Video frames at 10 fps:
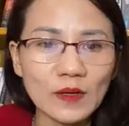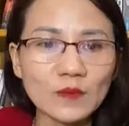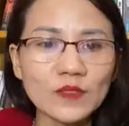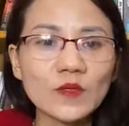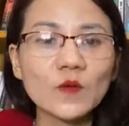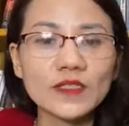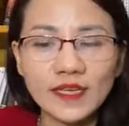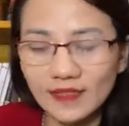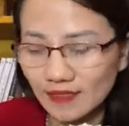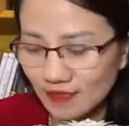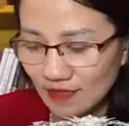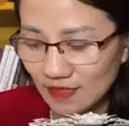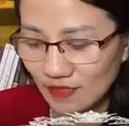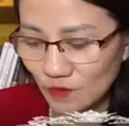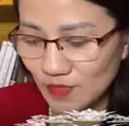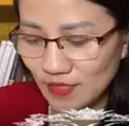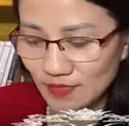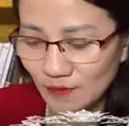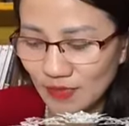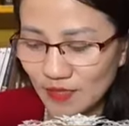họ đọc những cuốn sách như là cuốn
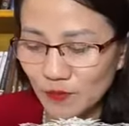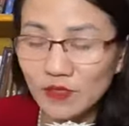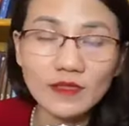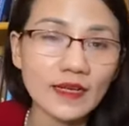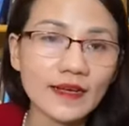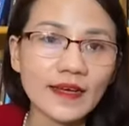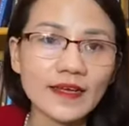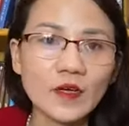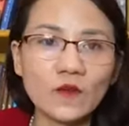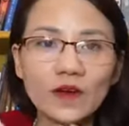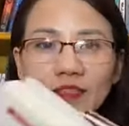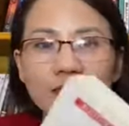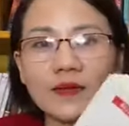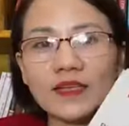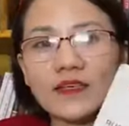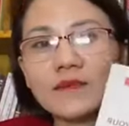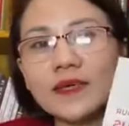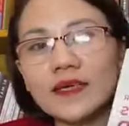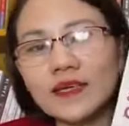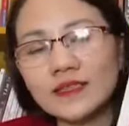sách sức mạnh tiềm thức này để hiểu về chính bản
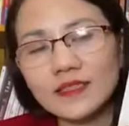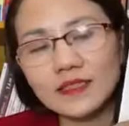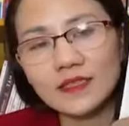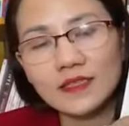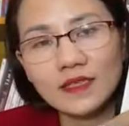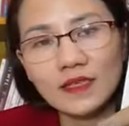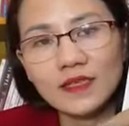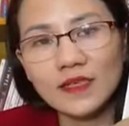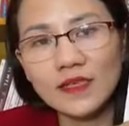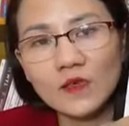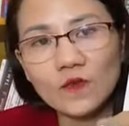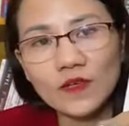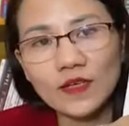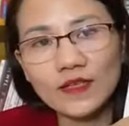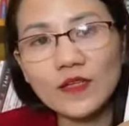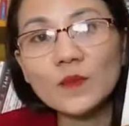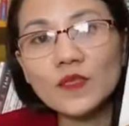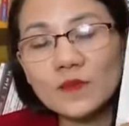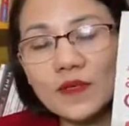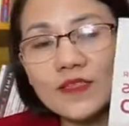thân mình anh chị để hiểu về cái
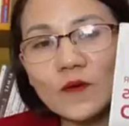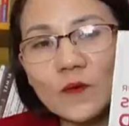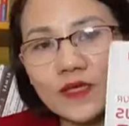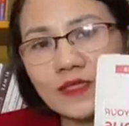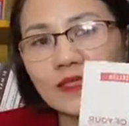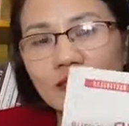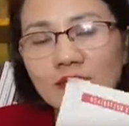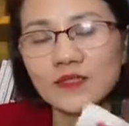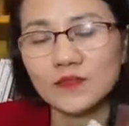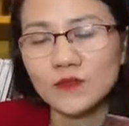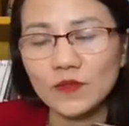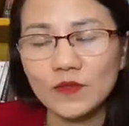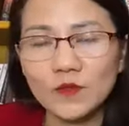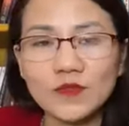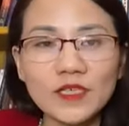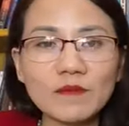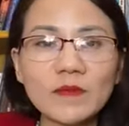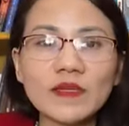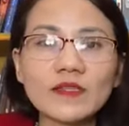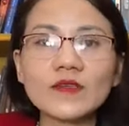tâm thức bên trong mình rồi cuốn sách
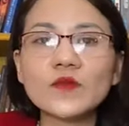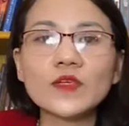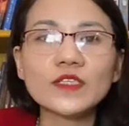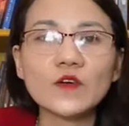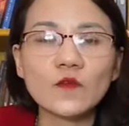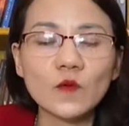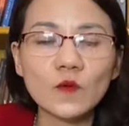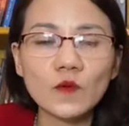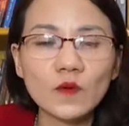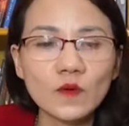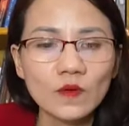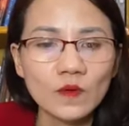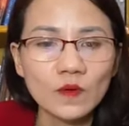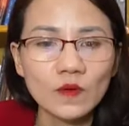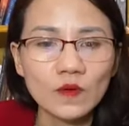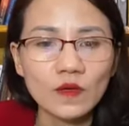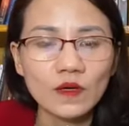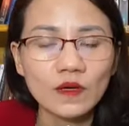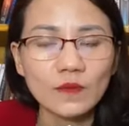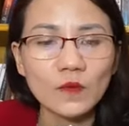bí mật tư duy triệu phú
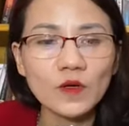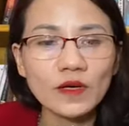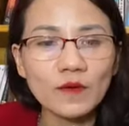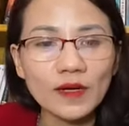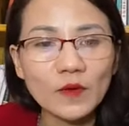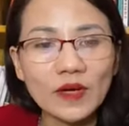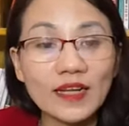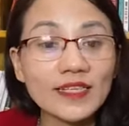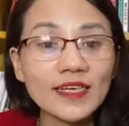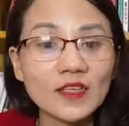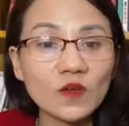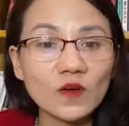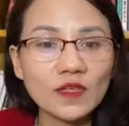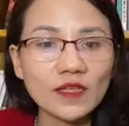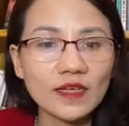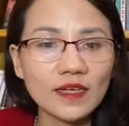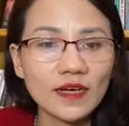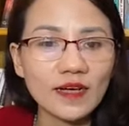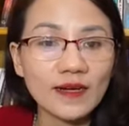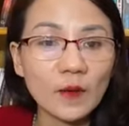à, muốn học cách quản lý tiền tốt
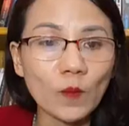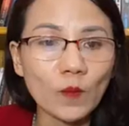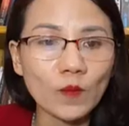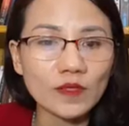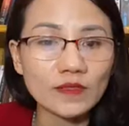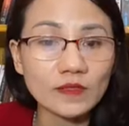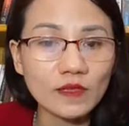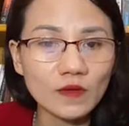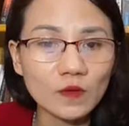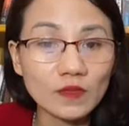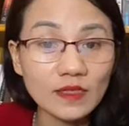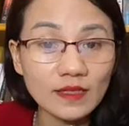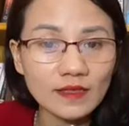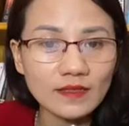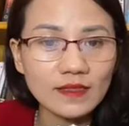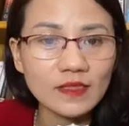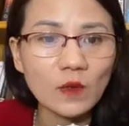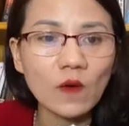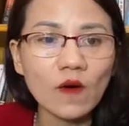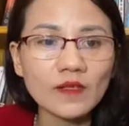thì hãy đọc cuốn à, cuốn sách người
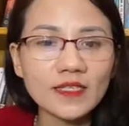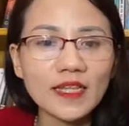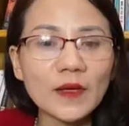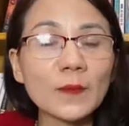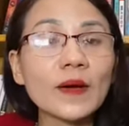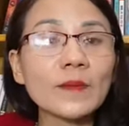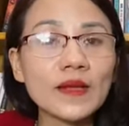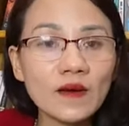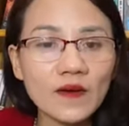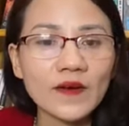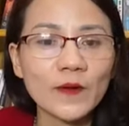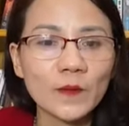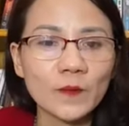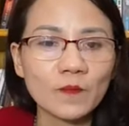giàu có nhất thành babylon